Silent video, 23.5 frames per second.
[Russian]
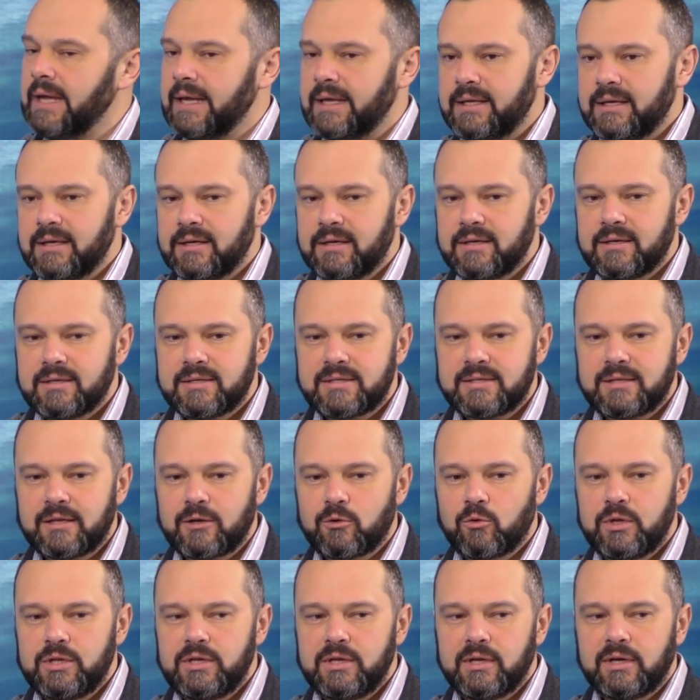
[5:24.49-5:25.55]
Я
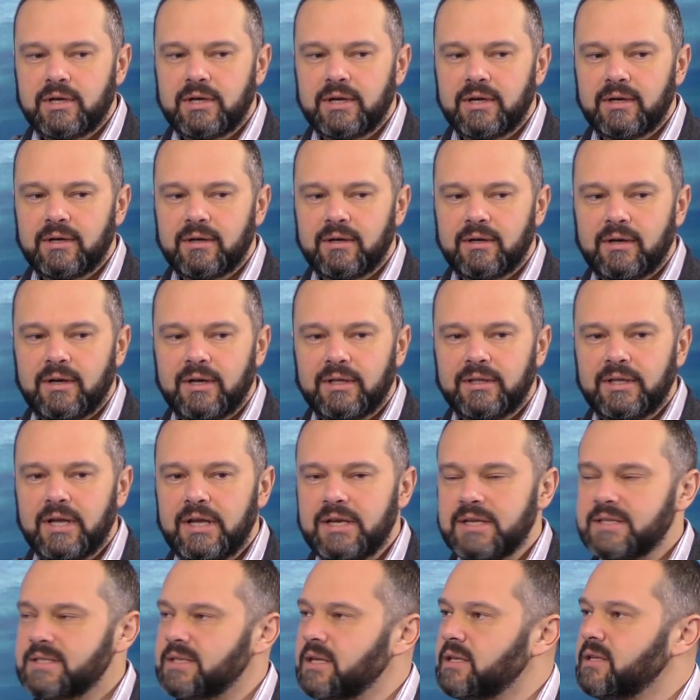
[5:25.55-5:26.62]
сторонник э,
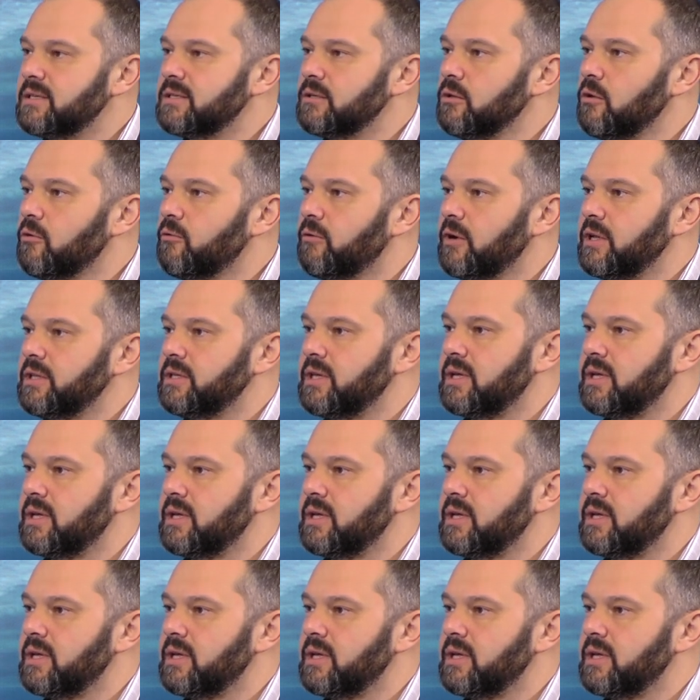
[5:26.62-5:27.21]
анализа не слов, а